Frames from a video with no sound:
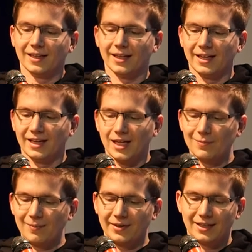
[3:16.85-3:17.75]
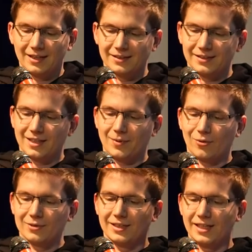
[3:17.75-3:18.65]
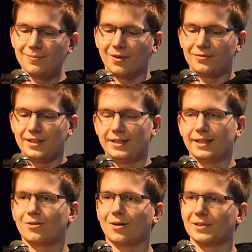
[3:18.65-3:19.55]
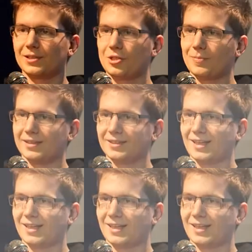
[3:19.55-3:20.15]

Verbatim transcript: Äh, immer mehr sind aber auch Unternehmen auf die Idee gekommen, dass sie spannende